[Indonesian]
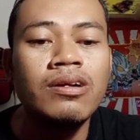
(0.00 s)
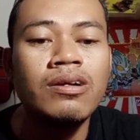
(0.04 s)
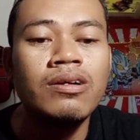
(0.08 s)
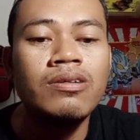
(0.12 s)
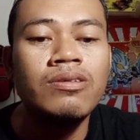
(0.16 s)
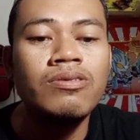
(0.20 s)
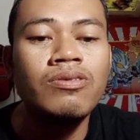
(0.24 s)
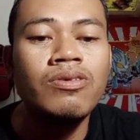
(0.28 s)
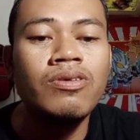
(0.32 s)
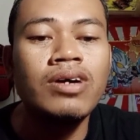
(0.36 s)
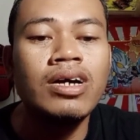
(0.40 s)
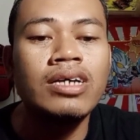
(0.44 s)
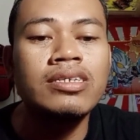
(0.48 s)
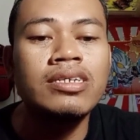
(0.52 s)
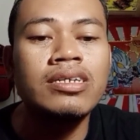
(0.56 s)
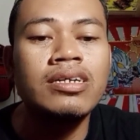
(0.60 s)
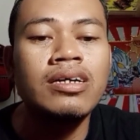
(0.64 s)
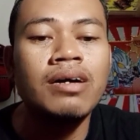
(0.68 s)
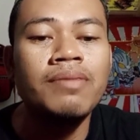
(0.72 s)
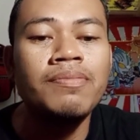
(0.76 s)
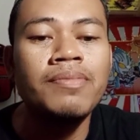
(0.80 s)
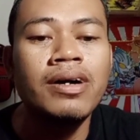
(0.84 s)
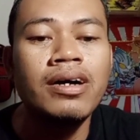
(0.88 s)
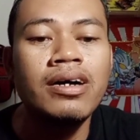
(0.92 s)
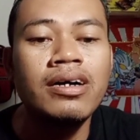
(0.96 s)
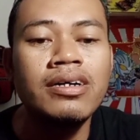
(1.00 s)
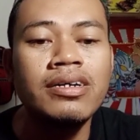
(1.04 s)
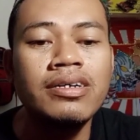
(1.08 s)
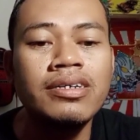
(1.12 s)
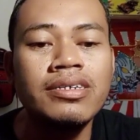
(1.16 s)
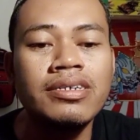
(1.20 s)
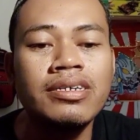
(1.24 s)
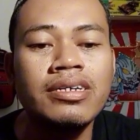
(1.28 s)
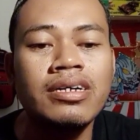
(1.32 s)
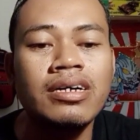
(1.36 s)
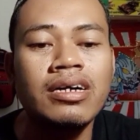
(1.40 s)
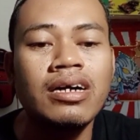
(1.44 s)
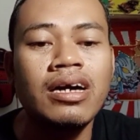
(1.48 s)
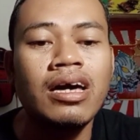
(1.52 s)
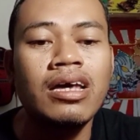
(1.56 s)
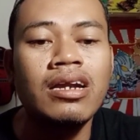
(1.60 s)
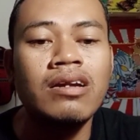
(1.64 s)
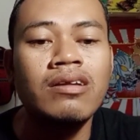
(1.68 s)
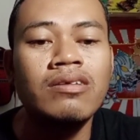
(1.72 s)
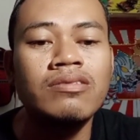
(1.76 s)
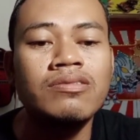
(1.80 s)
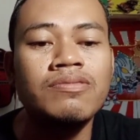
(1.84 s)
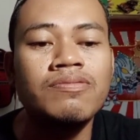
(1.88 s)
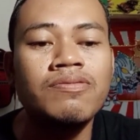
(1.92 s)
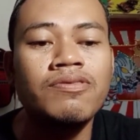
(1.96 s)
Lukas Gama,
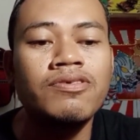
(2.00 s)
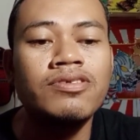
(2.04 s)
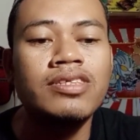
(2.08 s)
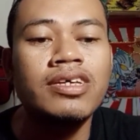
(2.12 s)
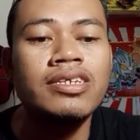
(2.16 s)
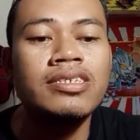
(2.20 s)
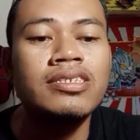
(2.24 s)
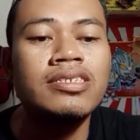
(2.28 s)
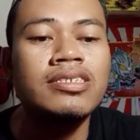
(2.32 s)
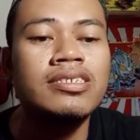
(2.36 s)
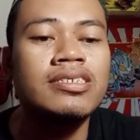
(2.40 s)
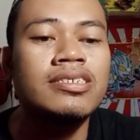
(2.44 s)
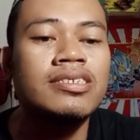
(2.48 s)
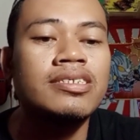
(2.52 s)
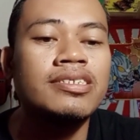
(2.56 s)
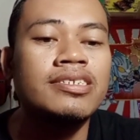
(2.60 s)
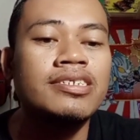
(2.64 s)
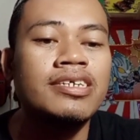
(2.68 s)
Carlos Potes,